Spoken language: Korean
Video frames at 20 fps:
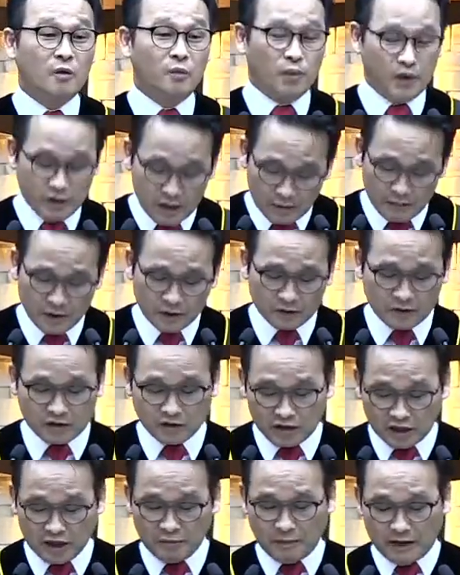왜냐하면
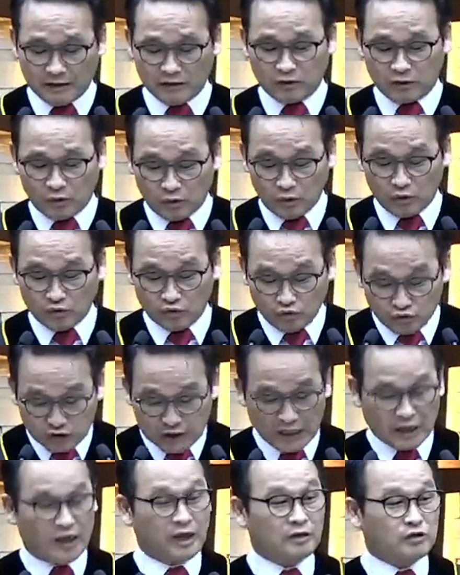그들이 만들어 놓은
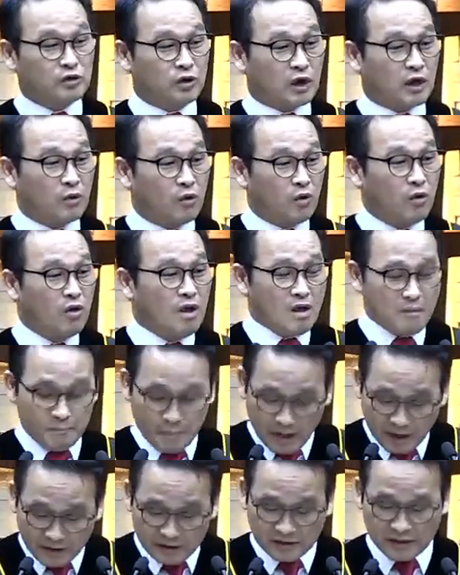우상에게 절하고
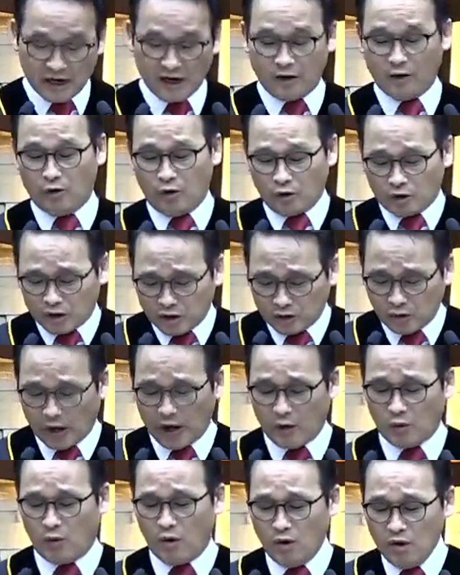맹세하고
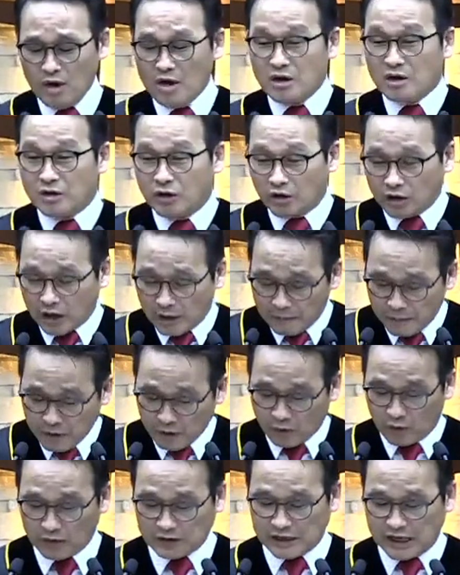기도하고 그렇게
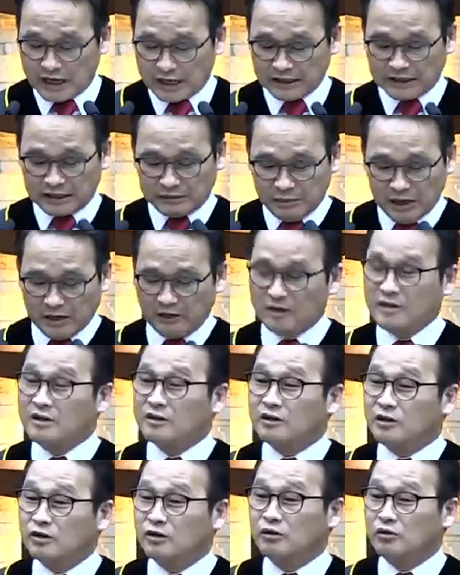믿고 살았지만
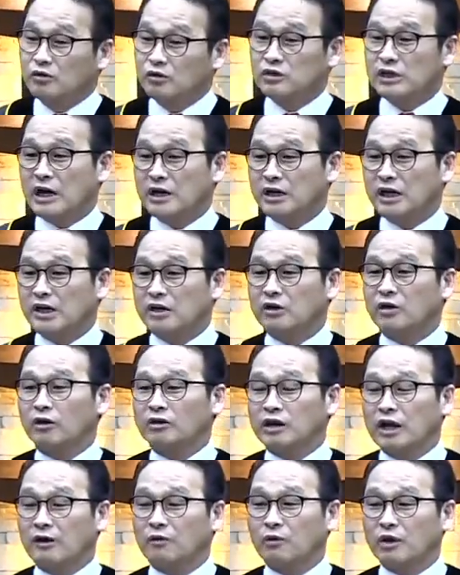그 우상이
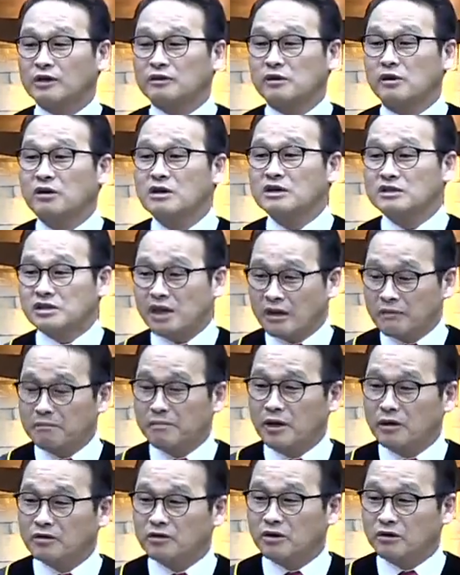그렇다고 해서
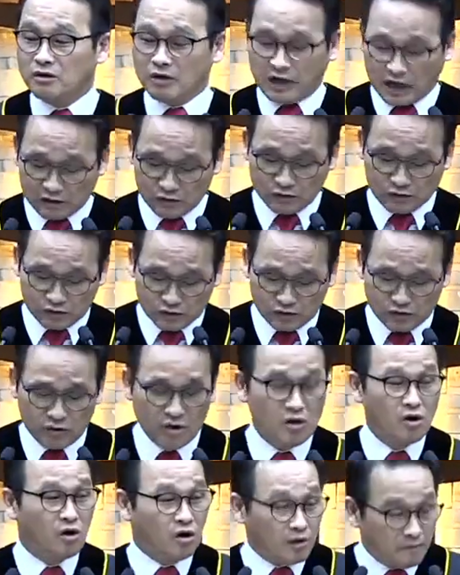생명력을 가질 수는
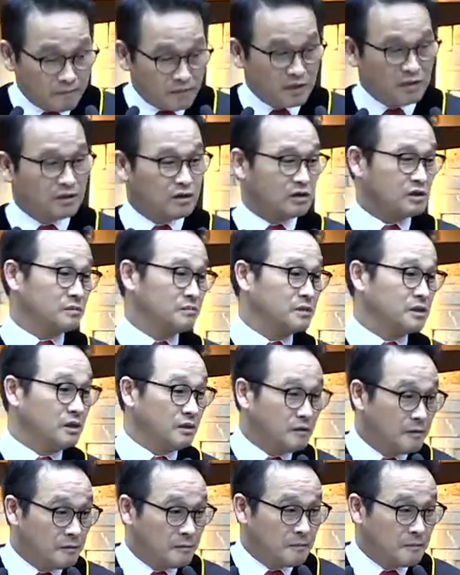없는 것입니다.